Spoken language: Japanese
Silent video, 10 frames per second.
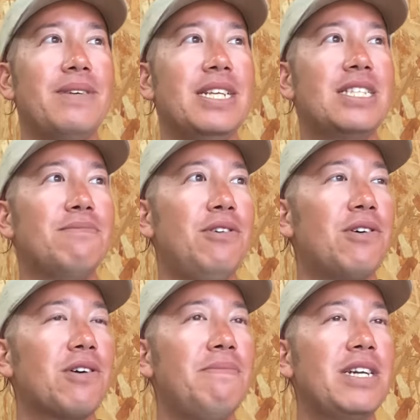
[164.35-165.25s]
いつ
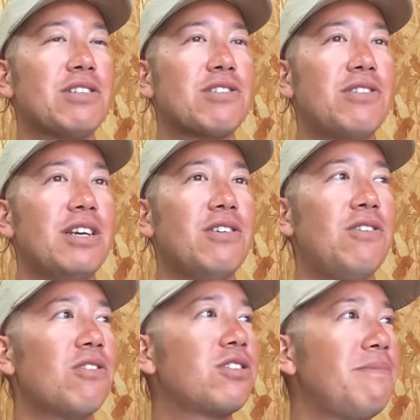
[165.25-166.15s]
も毎年恒例の
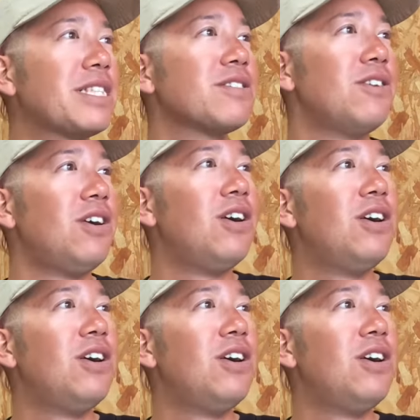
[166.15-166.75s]
6月の